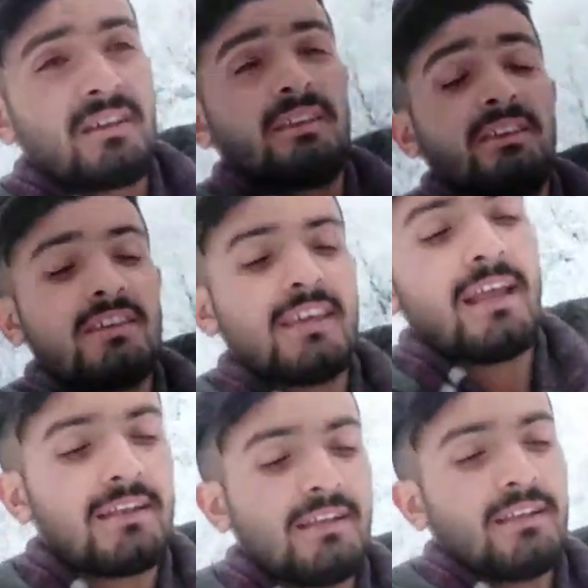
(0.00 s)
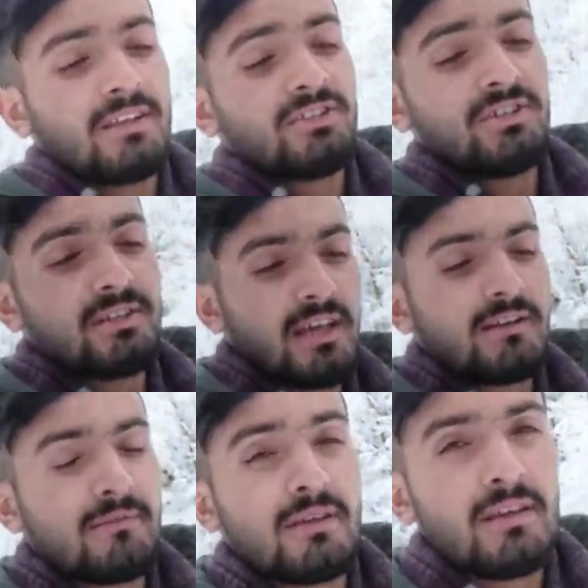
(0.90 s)
İyi geldi. Cidden
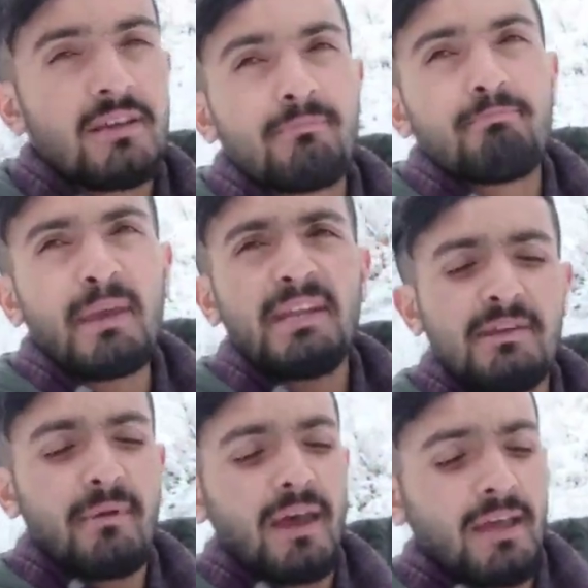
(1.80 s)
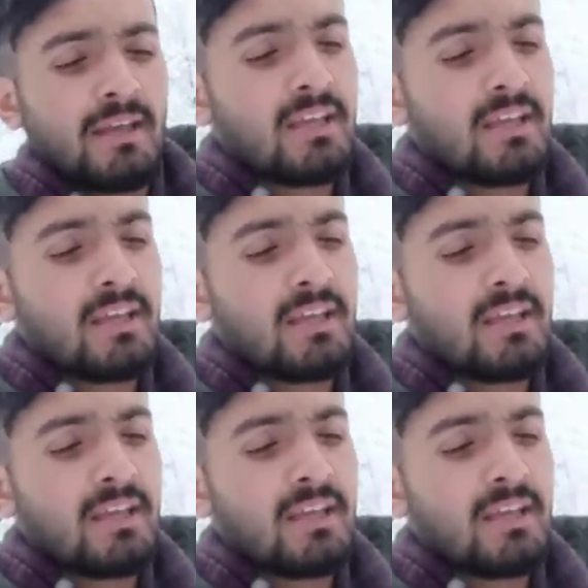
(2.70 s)
beynime